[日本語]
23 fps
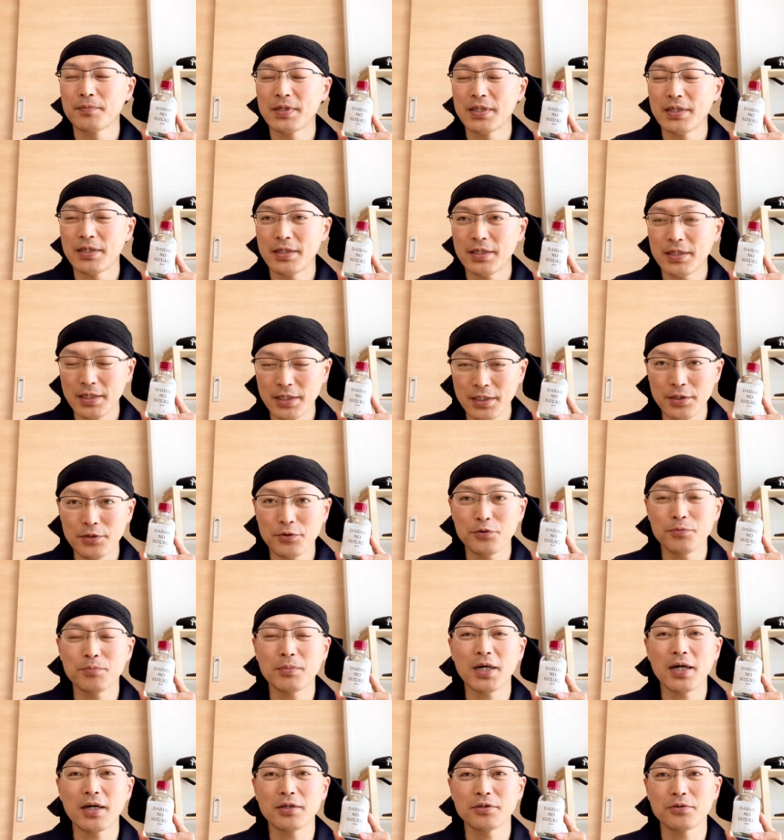
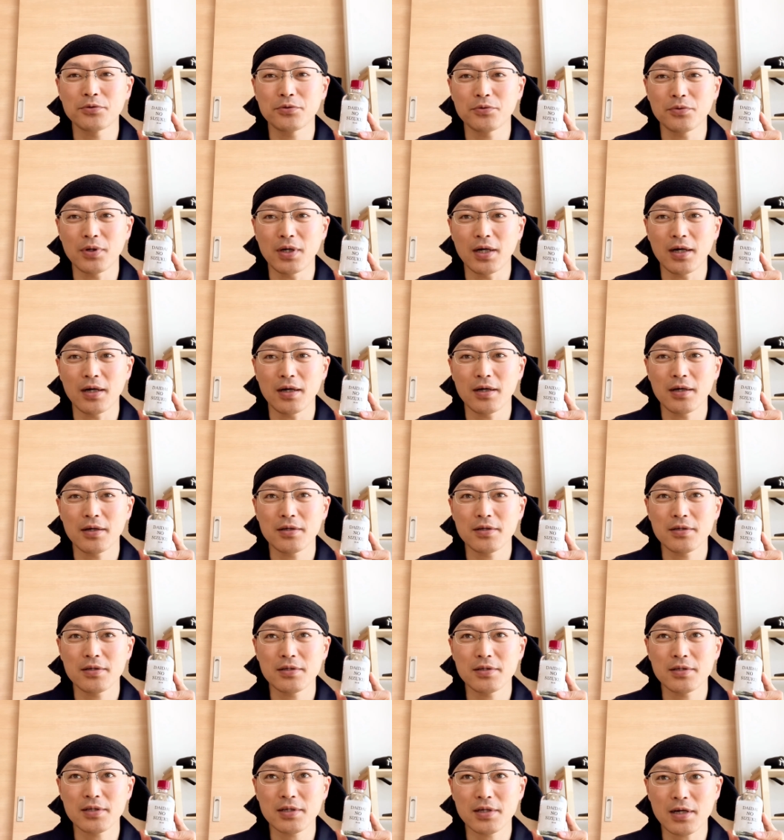ヒールマークとか、
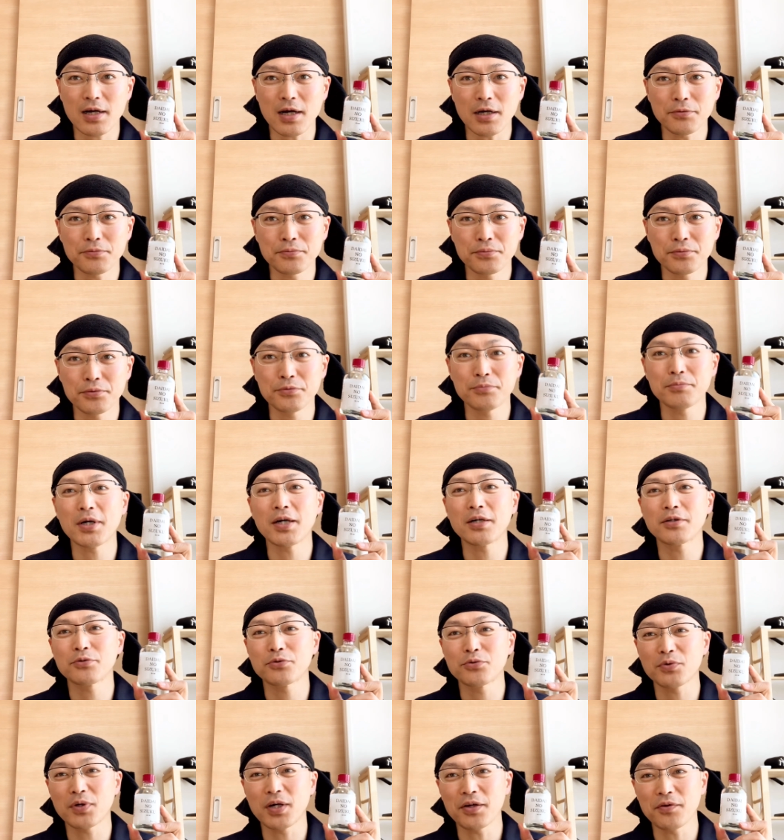
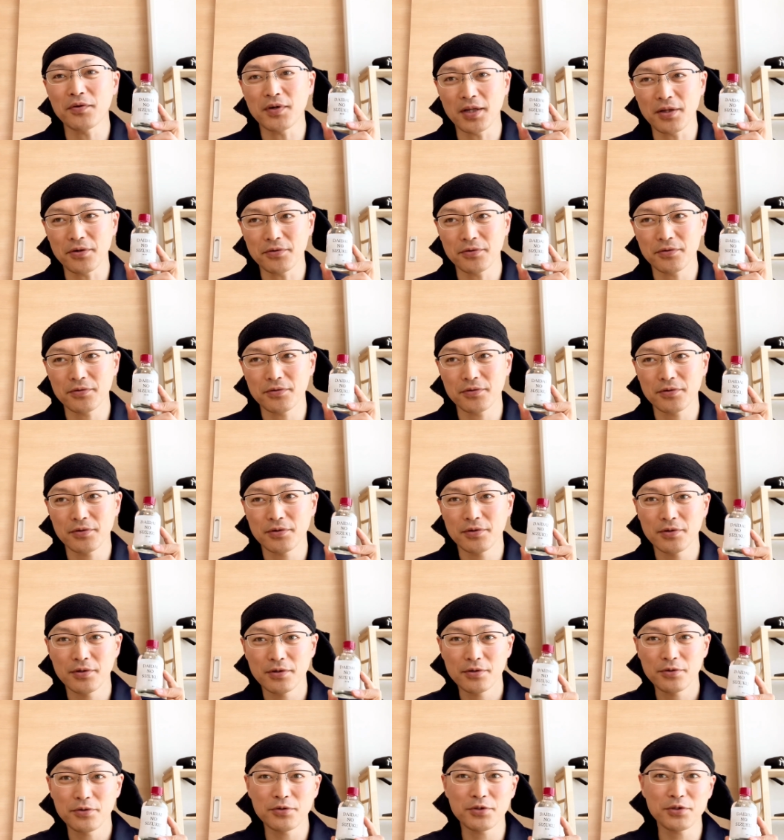スカフマークとか言われる。
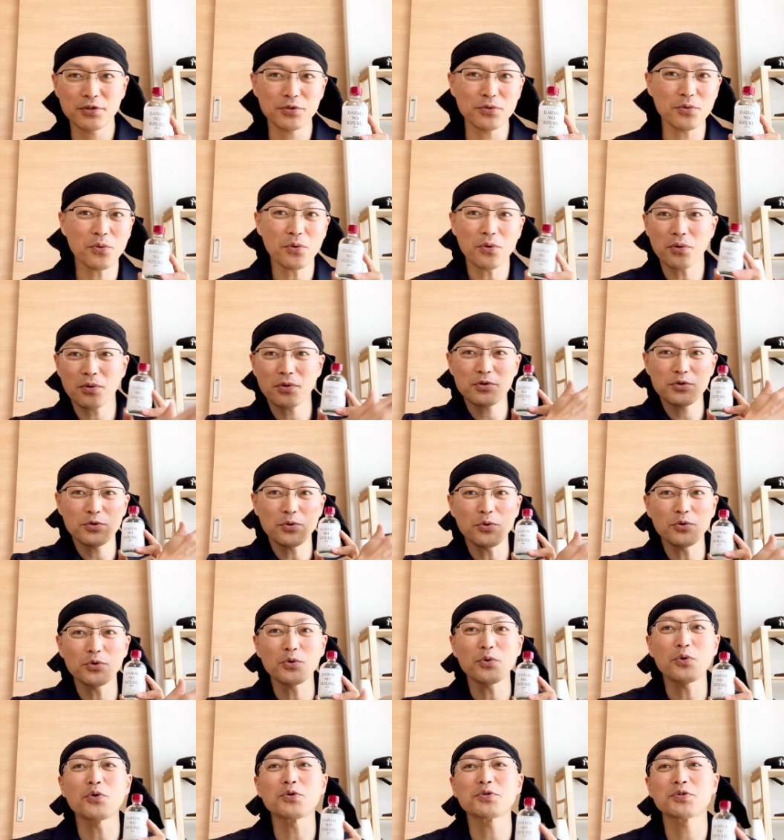靴の底
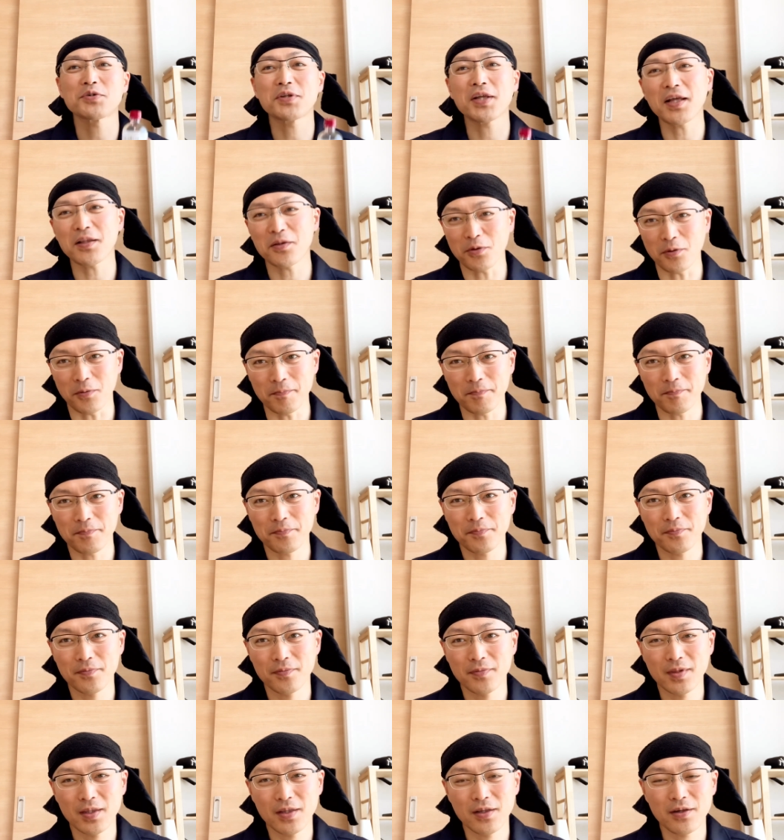の擦れ跡
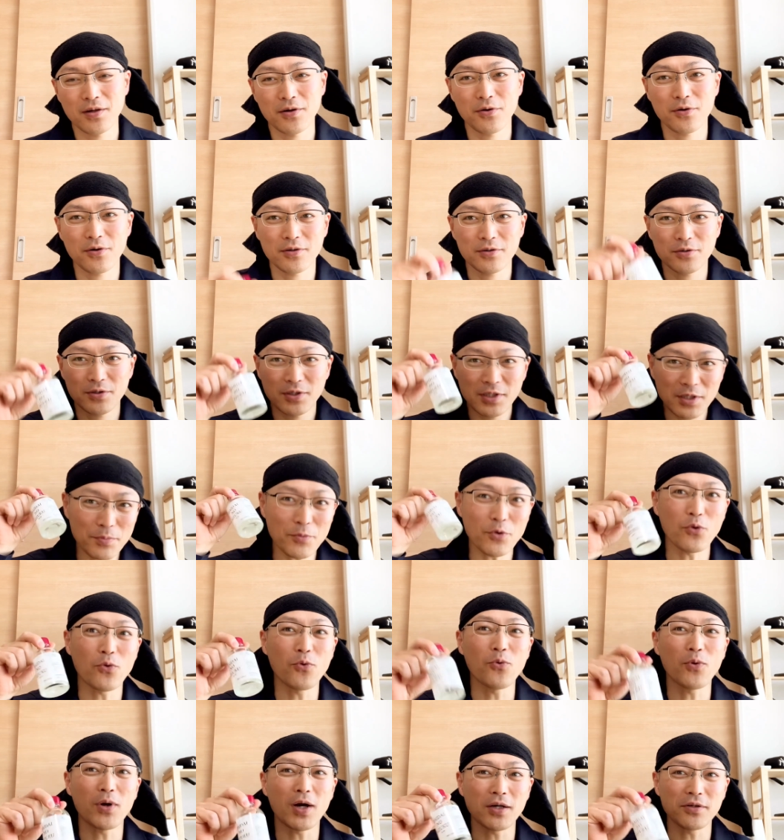にも
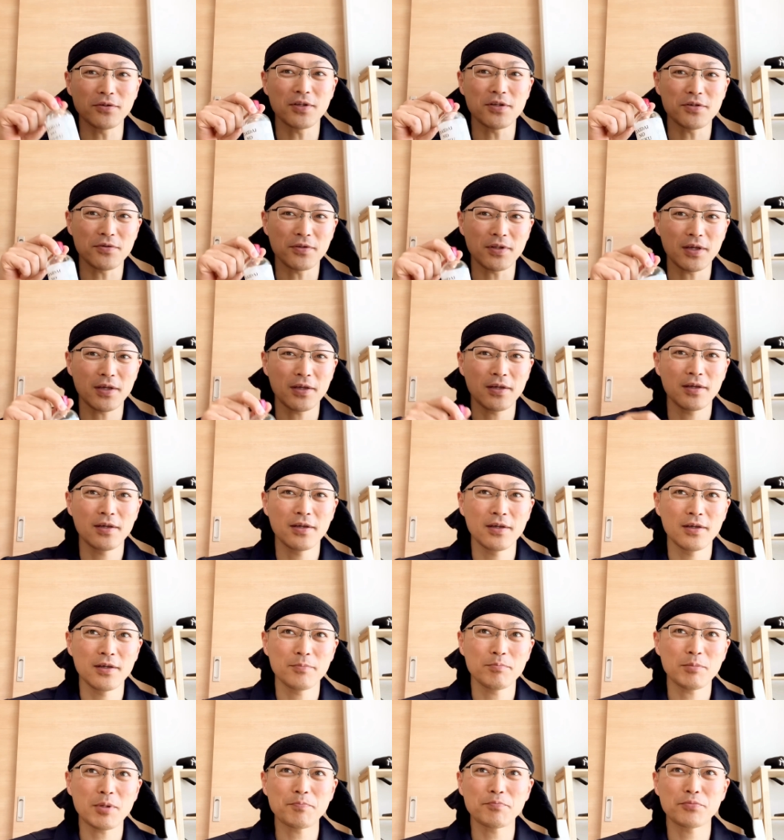効果あるんですよね。
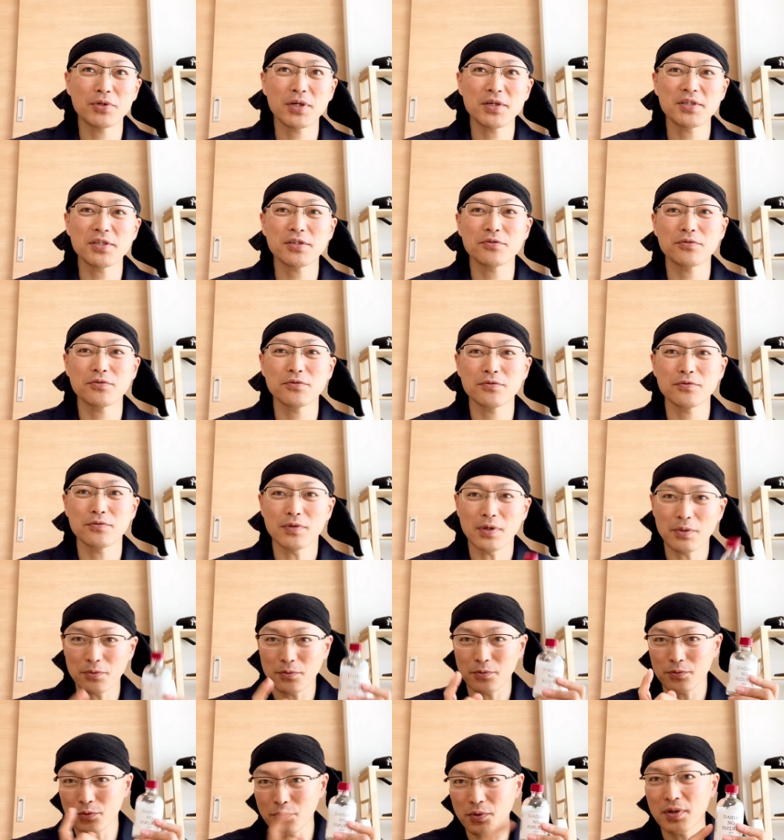まあ、プラスチックは
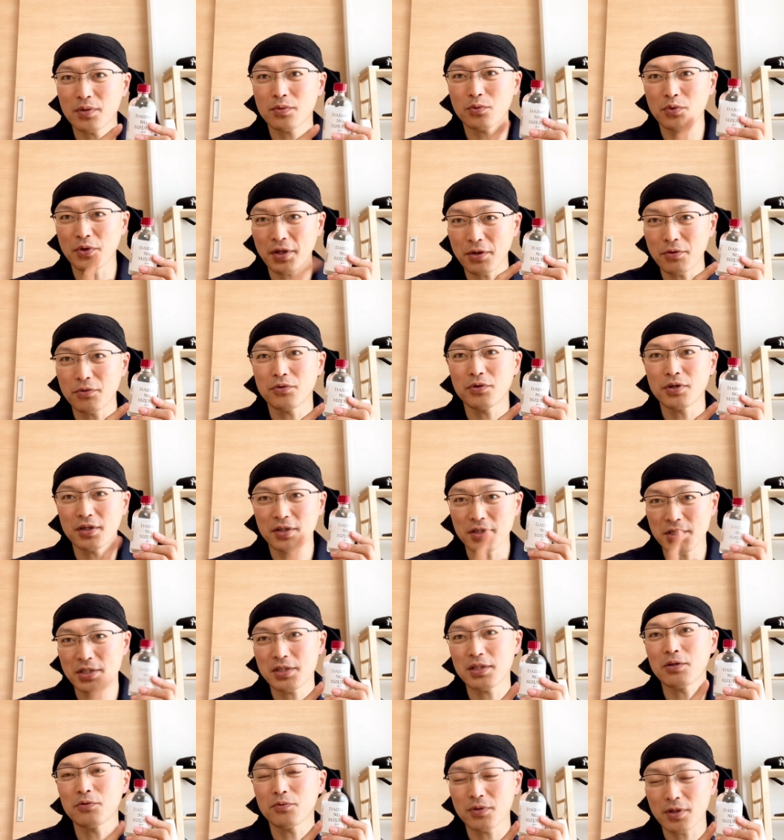と溶けるっていう話
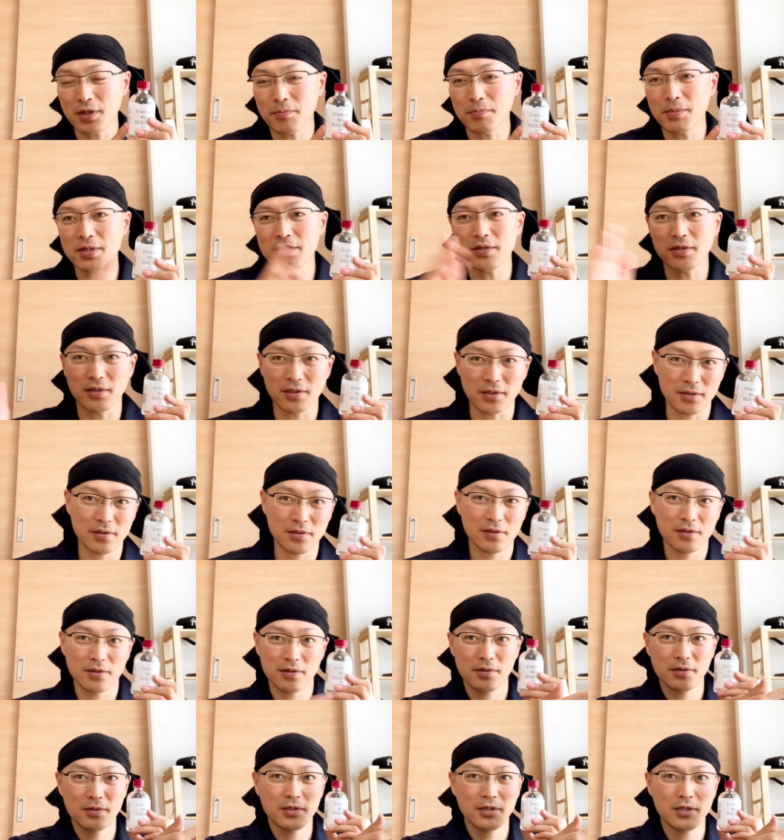したので、まさに
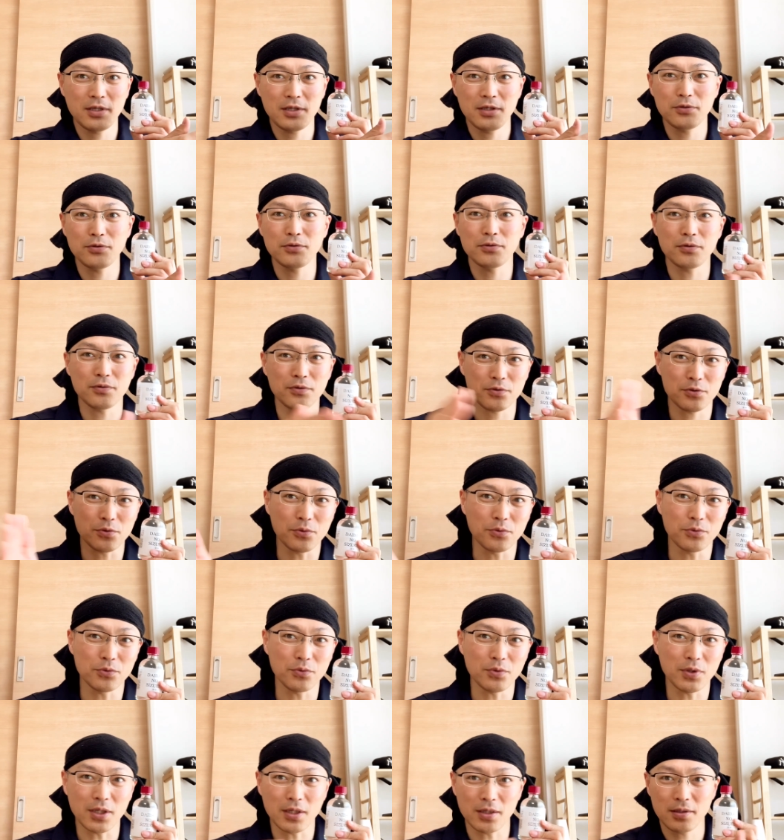ヒールの
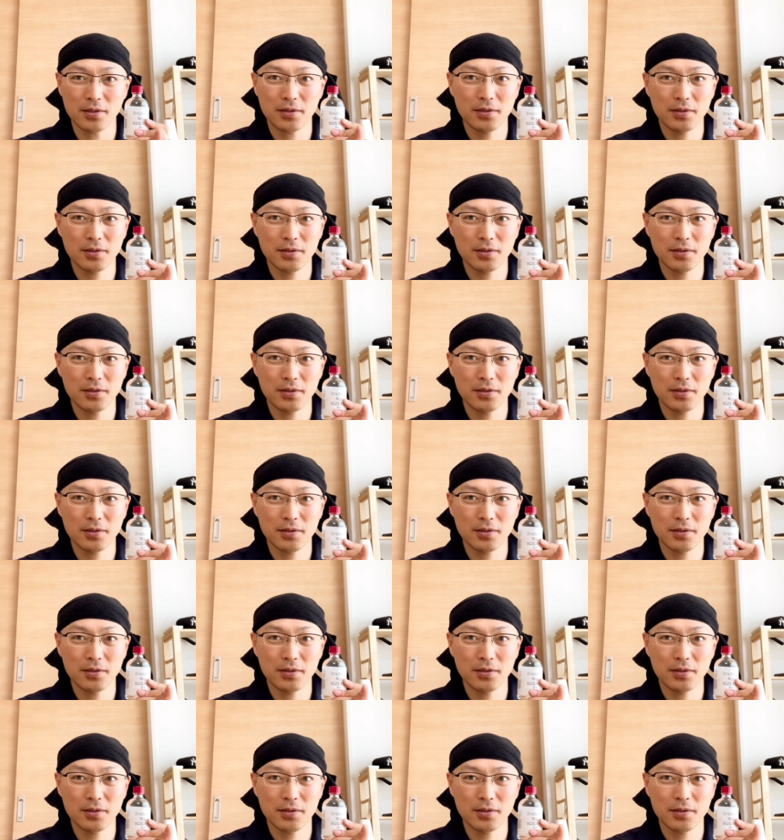底とか、